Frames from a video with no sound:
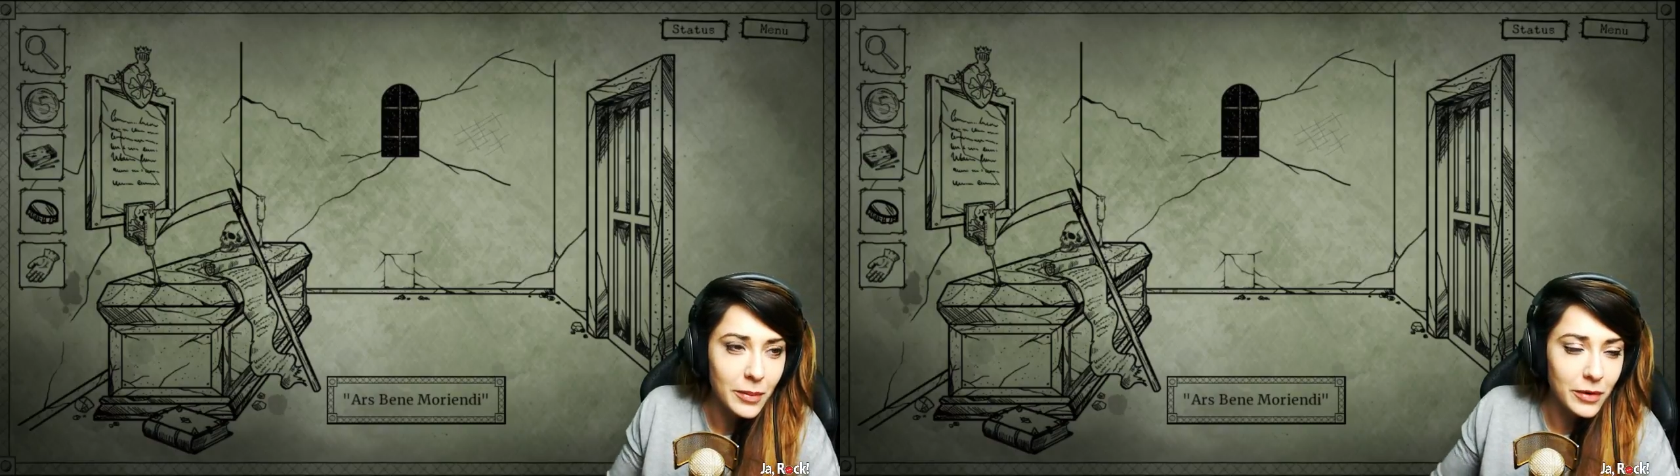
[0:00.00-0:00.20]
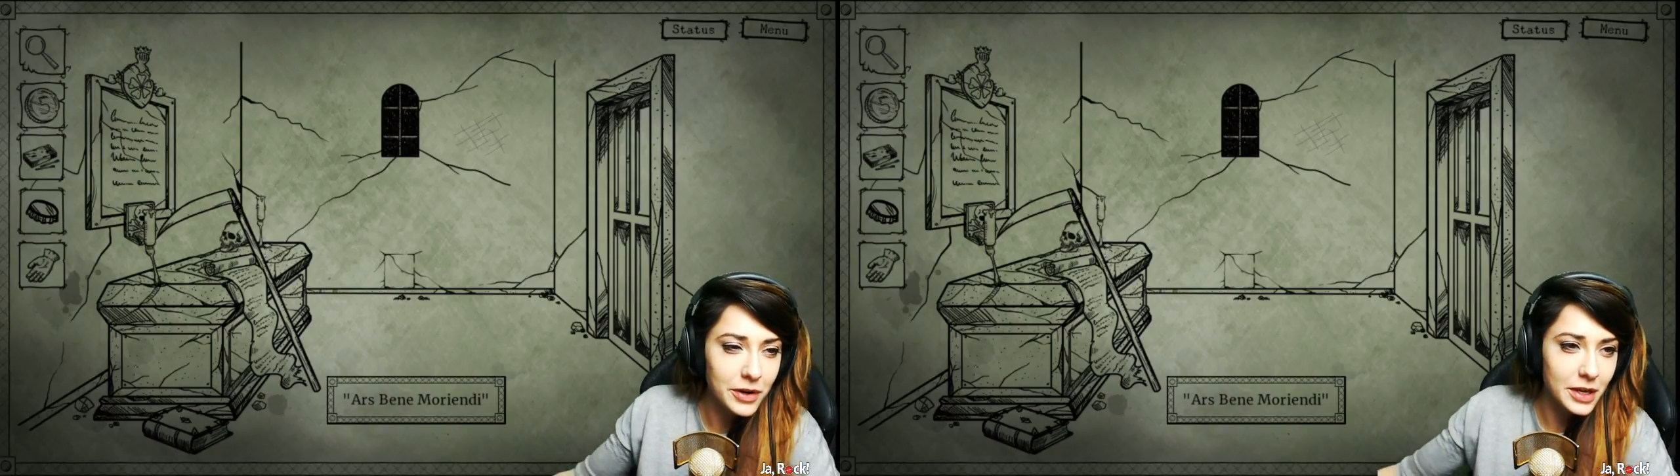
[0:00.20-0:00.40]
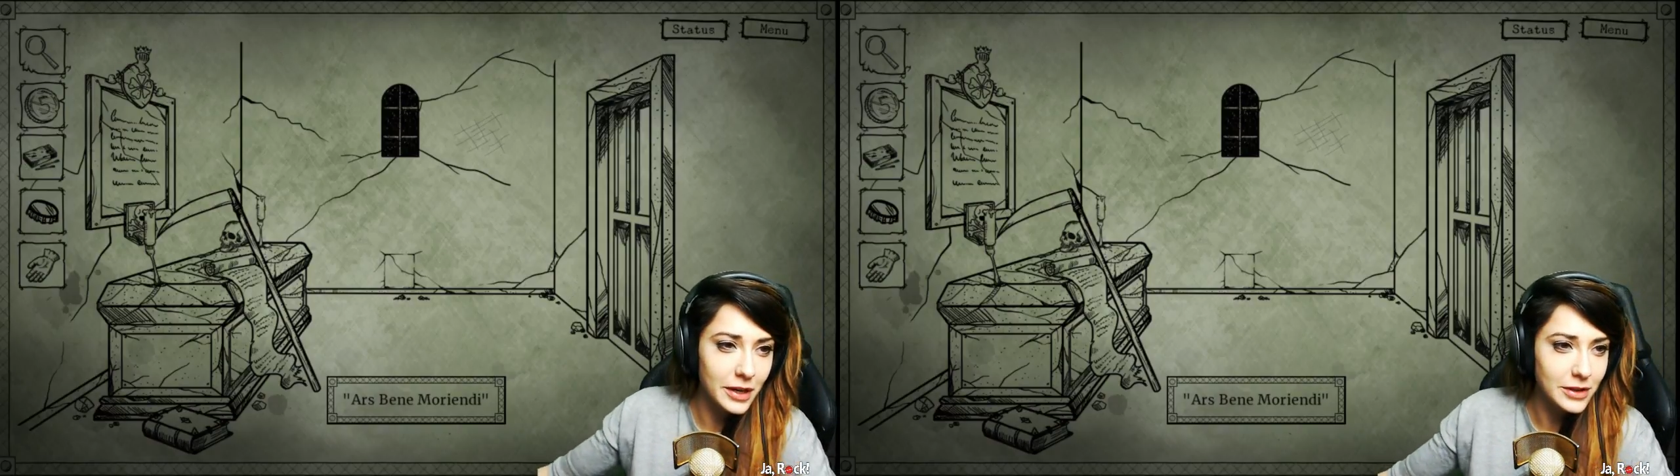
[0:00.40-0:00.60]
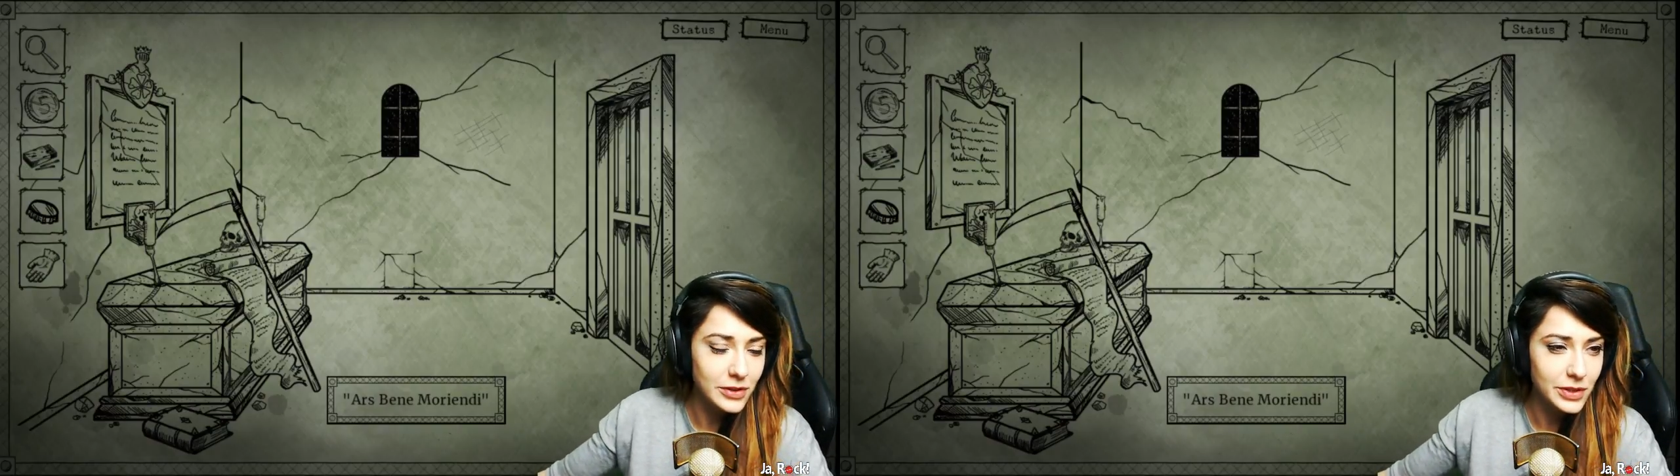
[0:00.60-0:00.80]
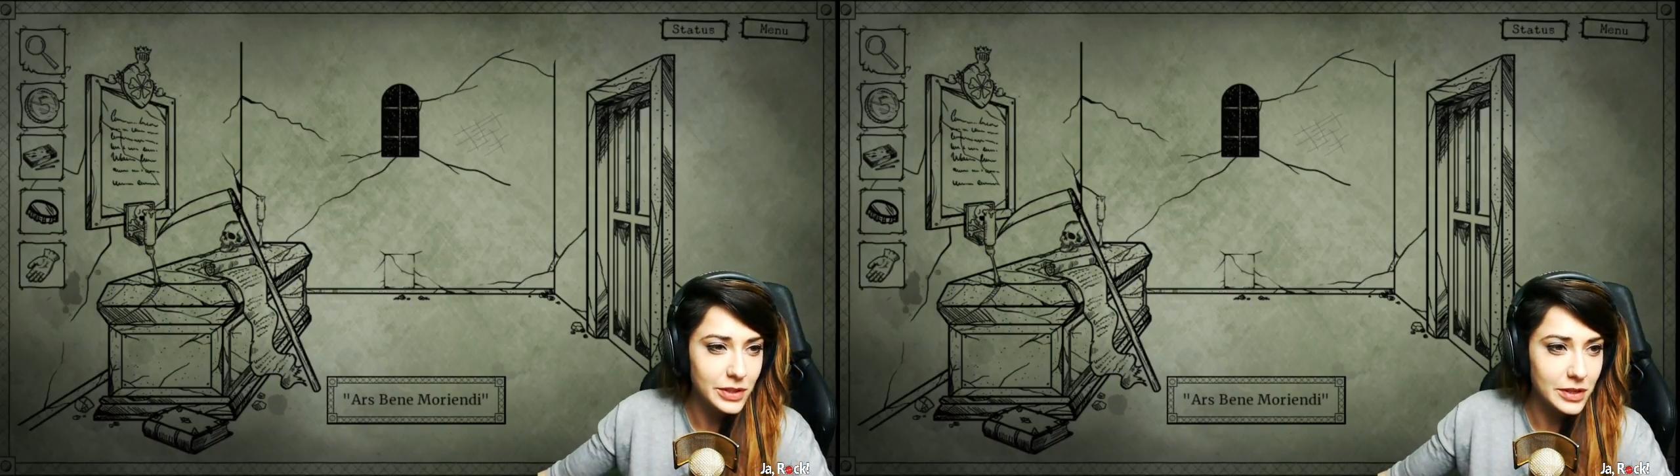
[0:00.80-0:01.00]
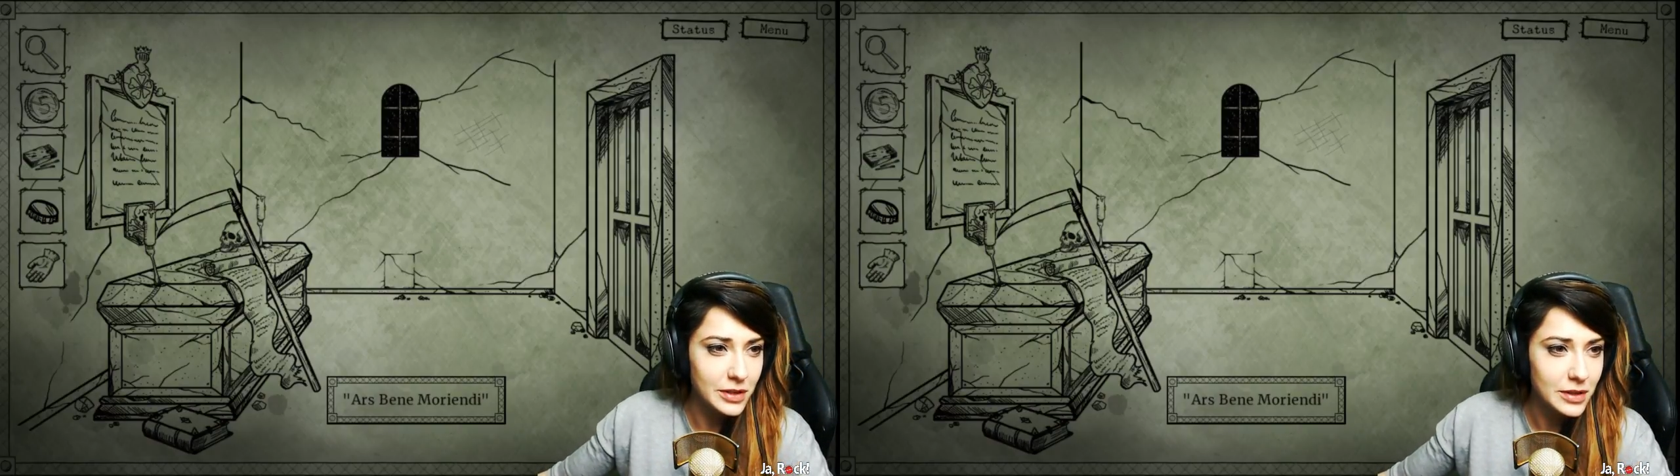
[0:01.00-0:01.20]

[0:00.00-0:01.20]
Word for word: moriendi.